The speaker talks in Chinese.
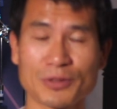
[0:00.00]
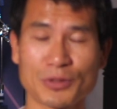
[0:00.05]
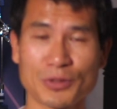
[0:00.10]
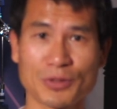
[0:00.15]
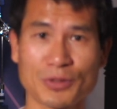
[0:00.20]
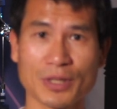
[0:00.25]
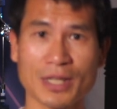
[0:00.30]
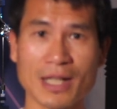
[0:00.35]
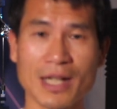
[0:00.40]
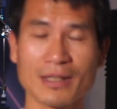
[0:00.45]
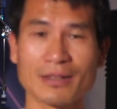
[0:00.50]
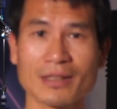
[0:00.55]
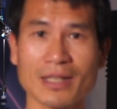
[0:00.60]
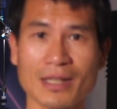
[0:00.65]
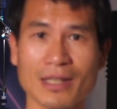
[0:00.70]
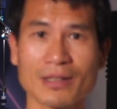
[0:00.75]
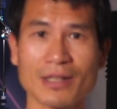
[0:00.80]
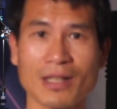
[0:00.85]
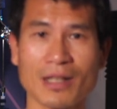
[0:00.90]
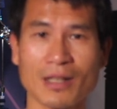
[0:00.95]
去看
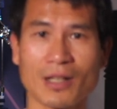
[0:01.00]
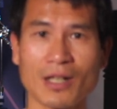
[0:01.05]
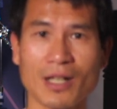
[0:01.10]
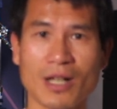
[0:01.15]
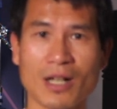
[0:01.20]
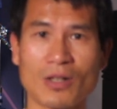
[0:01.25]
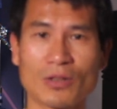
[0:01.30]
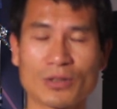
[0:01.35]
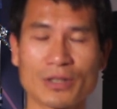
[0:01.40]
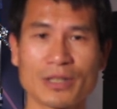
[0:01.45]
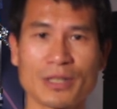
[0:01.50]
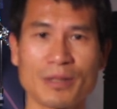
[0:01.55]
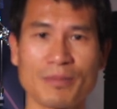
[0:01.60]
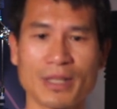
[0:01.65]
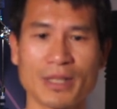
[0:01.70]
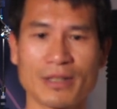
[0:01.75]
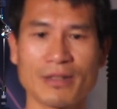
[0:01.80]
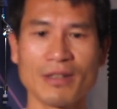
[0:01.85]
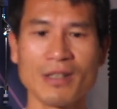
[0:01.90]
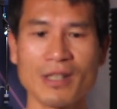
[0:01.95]
他的好的一
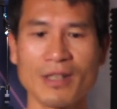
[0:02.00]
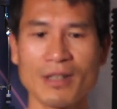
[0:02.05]
面。